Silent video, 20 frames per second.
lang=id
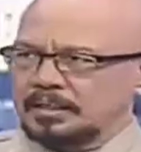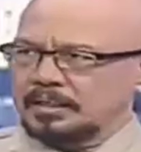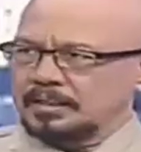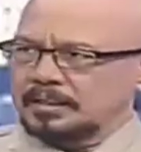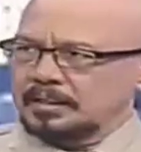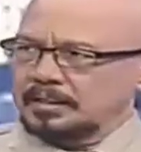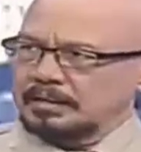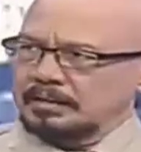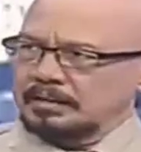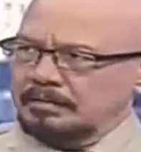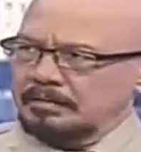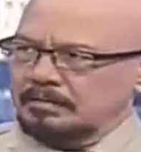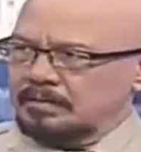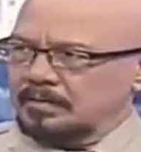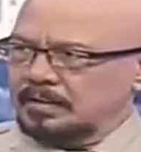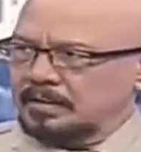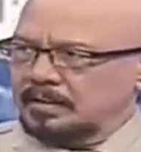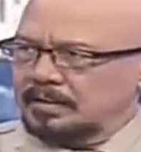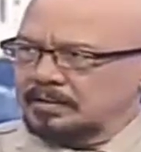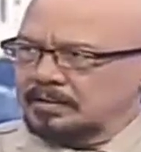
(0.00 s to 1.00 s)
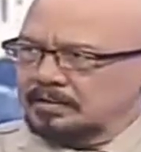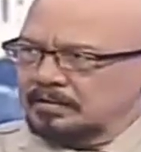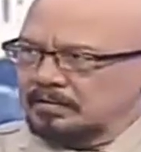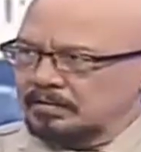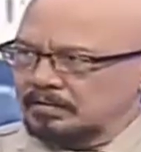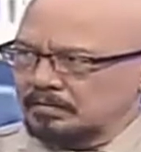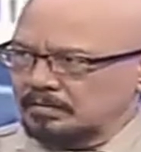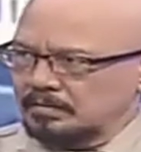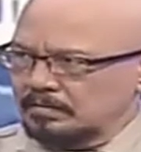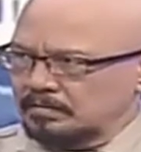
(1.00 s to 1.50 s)
soal
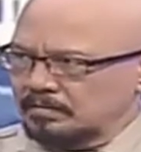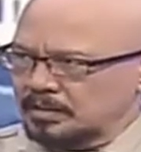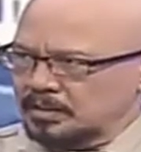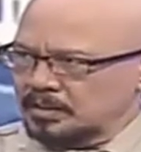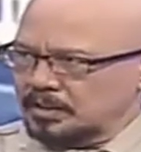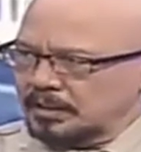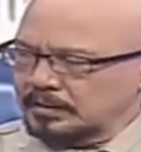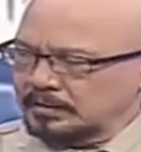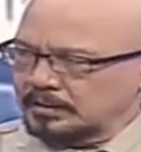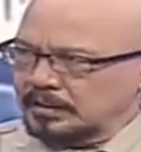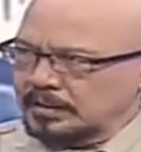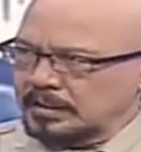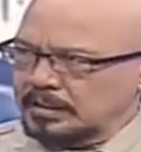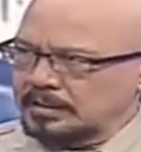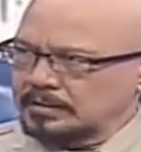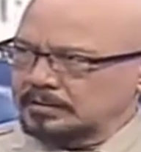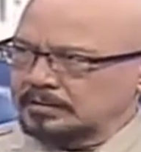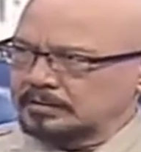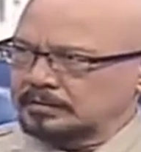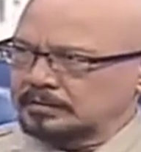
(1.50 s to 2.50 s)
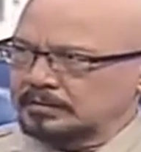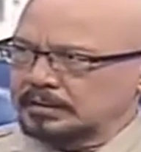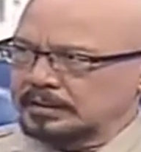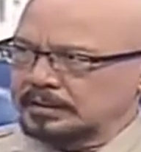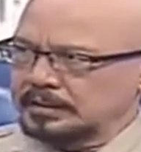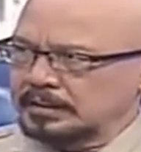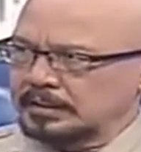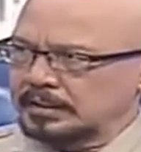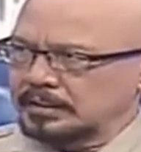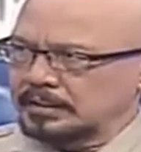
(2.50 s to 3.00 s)
disandra
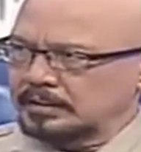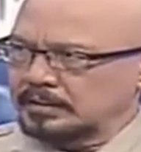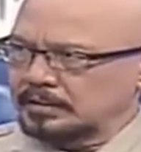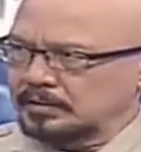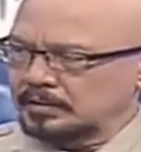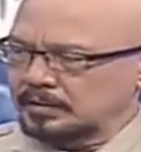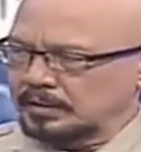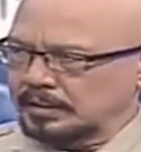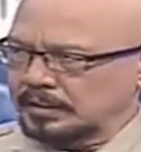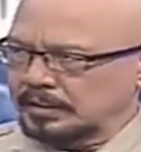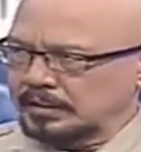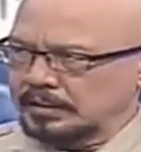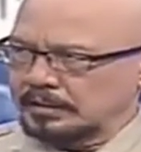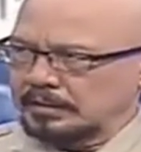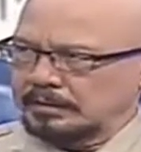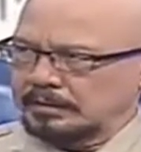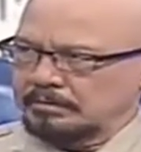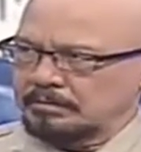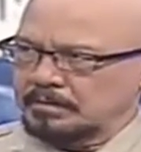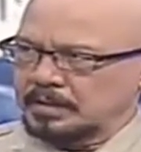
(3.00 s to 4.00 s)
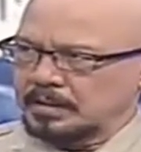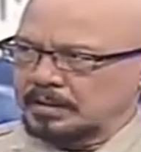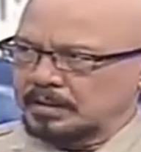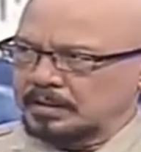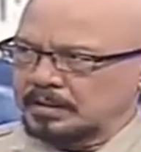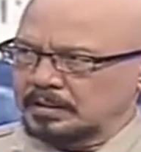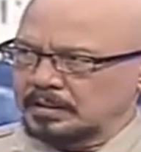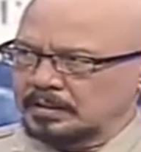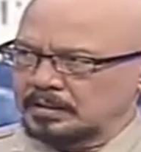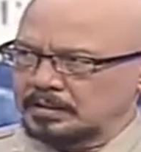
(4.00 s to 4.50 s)
tadi ya oleh
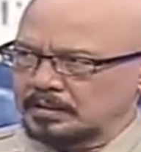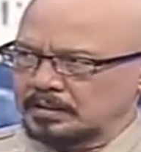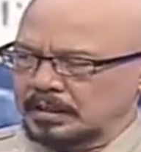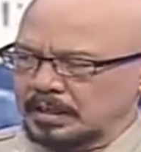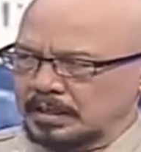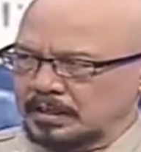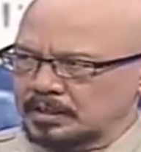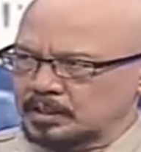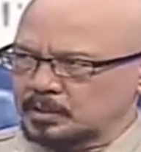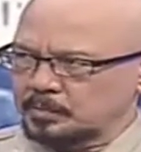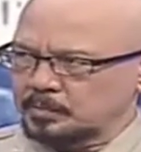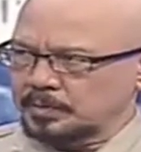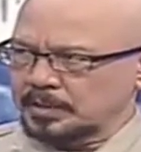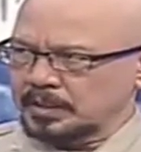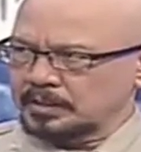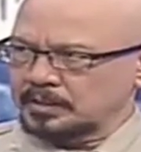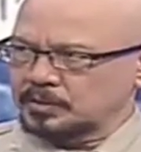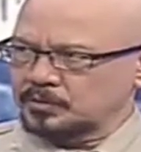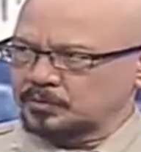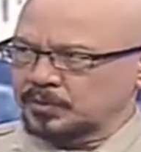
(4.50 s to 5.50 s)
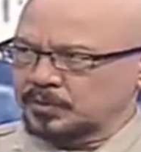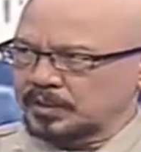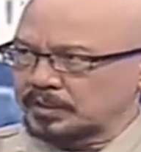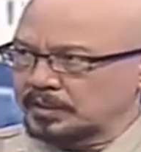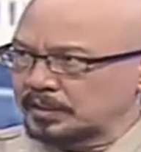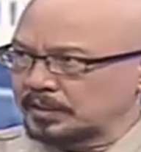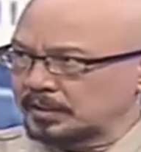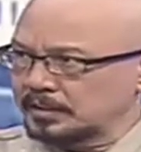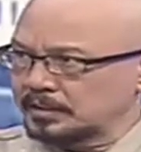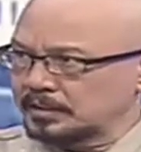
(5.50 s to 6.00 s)
uh, gerakan separatis
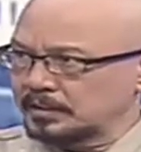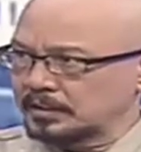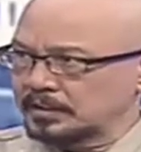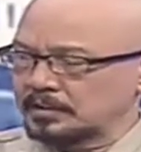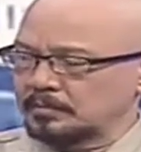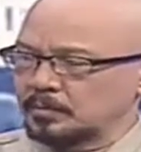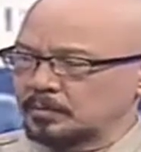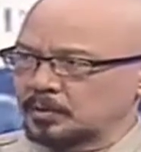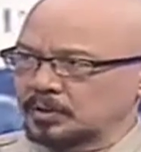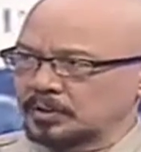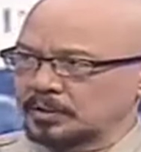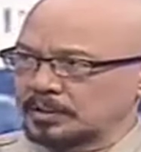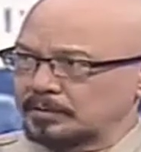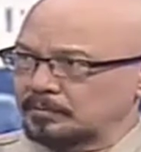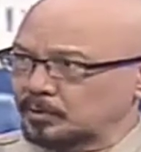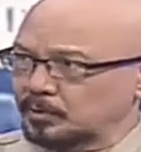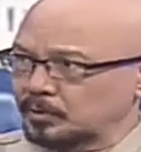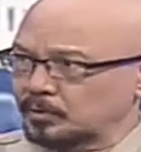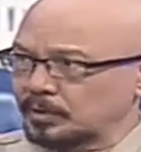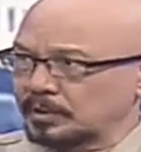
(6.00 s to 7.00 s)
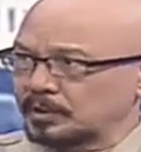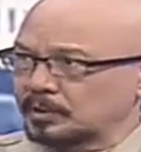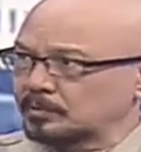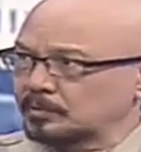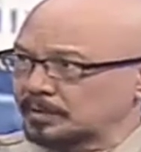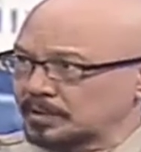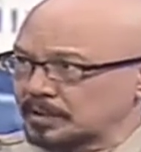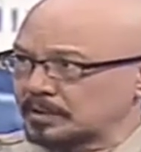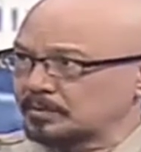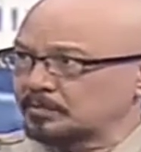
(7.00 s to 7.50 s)
Fretilin ke Timor Timur.
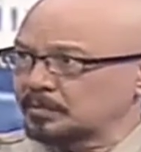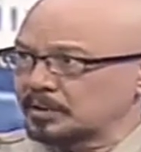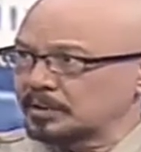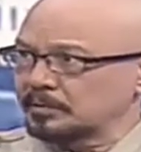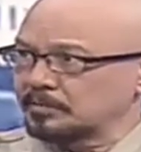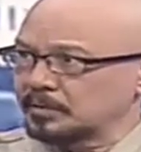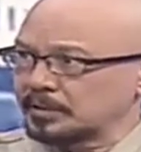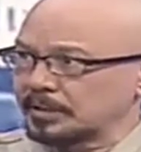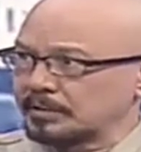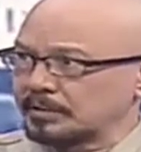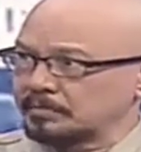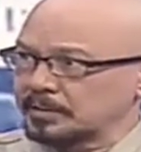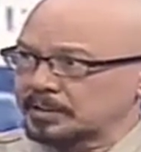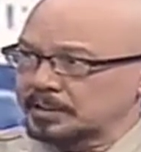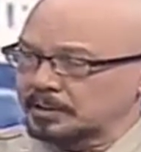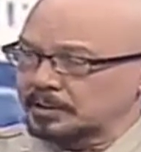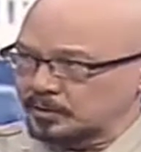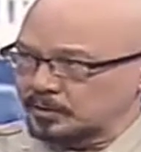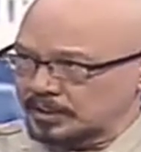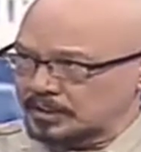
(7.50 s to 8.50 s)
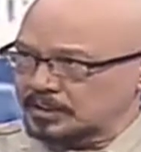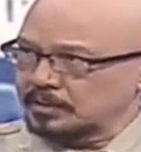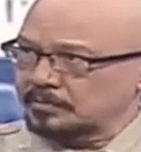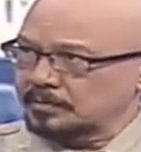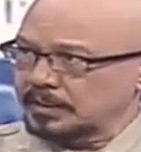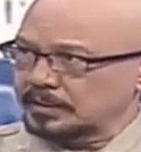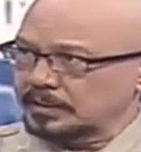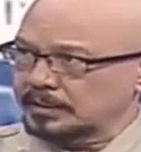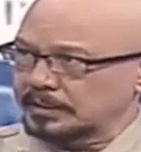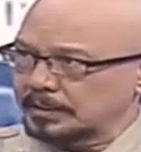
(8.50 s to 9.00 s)
Waktu iya. itu masih Timor Timur ya, masih
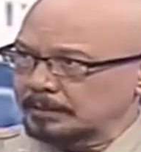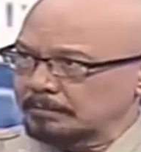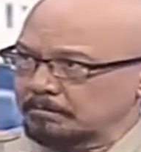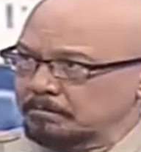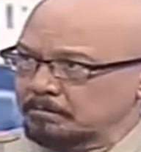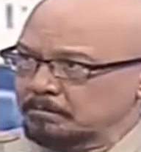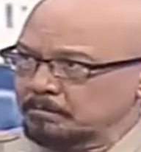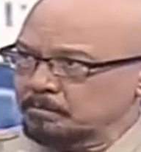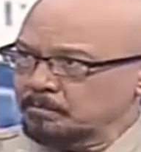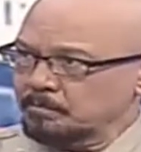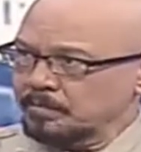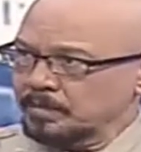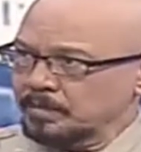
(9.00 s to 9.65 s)
Indonesia berarti ya. Masih